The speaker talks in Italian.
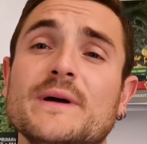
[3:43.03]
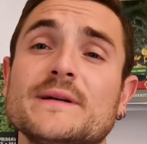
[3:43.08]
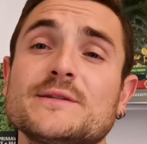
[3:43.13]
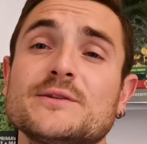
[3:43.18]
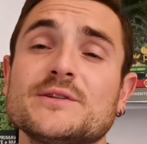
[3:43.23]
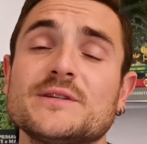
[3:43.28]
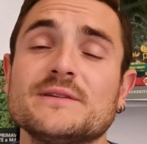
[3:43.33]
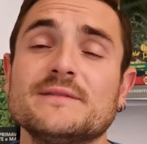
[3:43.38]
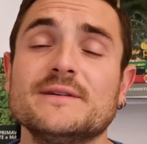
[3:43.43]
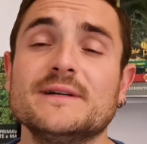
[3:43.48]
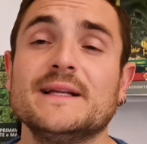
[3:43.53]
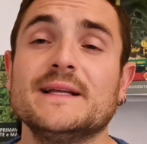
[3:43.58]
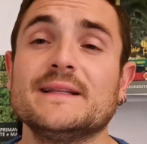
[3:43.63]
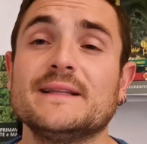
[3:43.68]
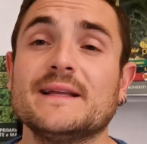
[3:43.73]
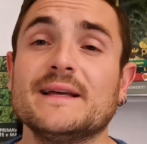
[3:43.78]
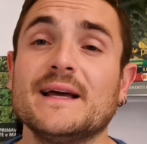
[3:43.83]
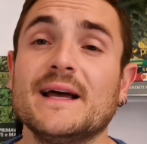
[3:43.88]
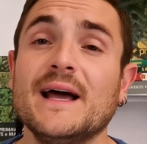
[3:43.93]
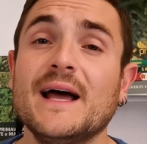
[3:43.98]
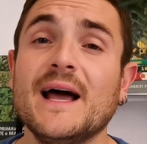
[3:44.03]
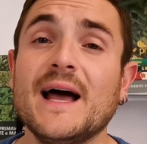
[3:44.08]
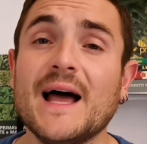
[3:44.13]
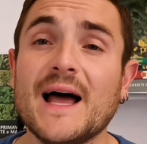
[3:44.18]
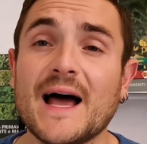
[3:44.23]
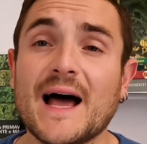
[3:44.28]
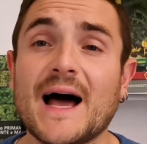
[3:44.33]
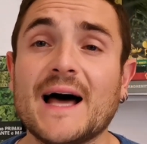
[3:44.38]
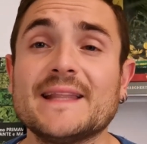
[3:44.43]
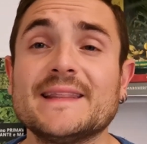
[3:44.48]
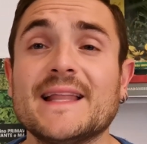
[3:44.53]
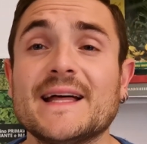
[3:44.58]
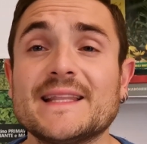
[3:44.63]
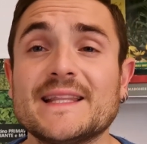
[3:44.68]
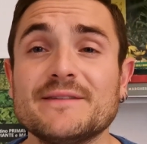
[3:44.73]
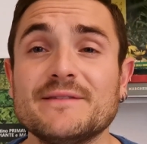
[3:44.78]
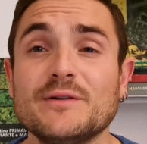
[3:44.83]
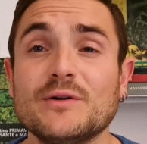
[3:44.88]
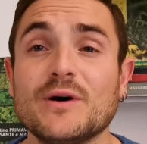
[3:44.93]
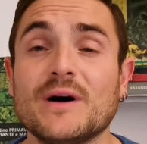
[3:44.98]
questo, se volete
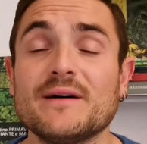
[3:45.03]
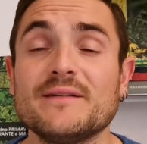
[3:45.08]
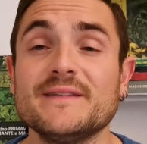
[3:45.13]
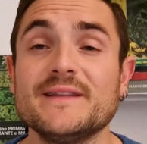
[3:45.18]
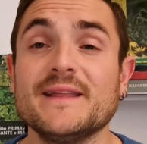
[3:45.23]
andatevelo a